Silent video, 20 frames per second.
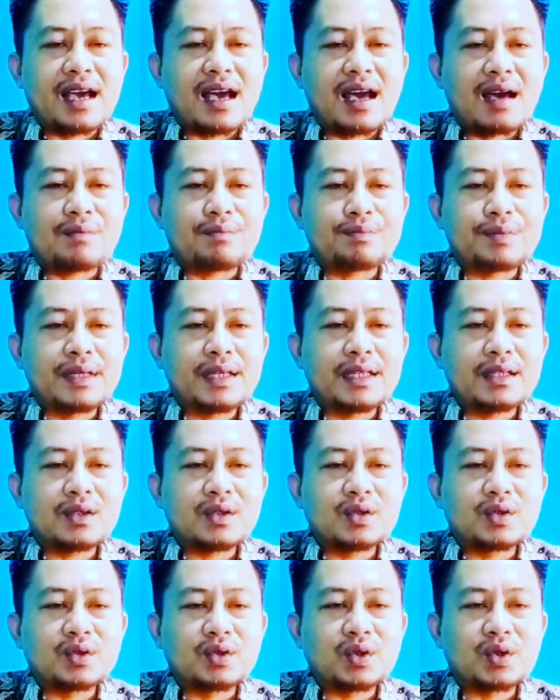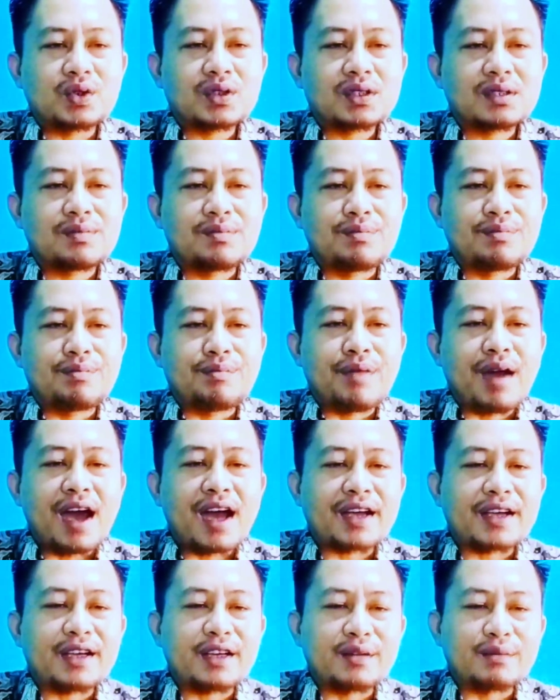api untuk
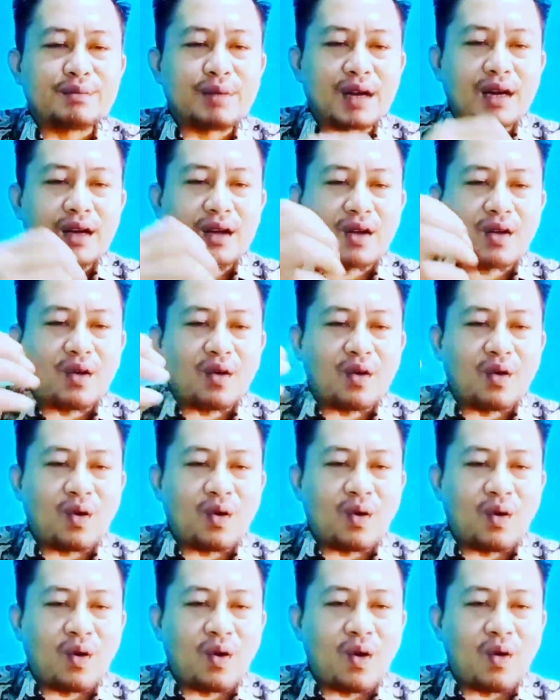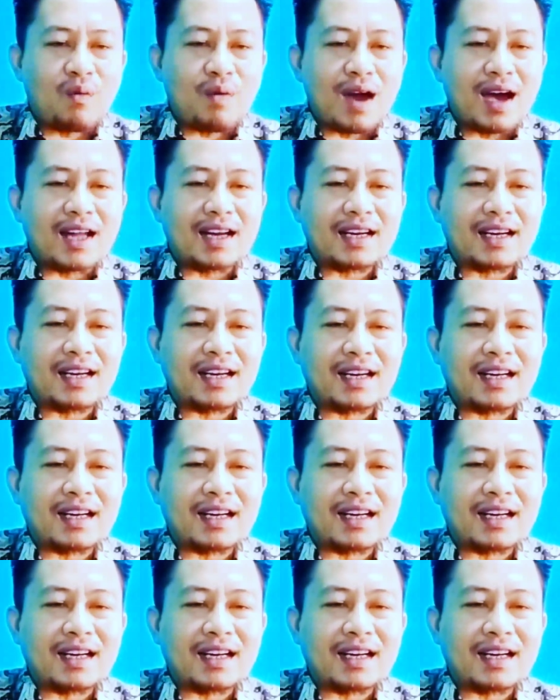semakin berkobar.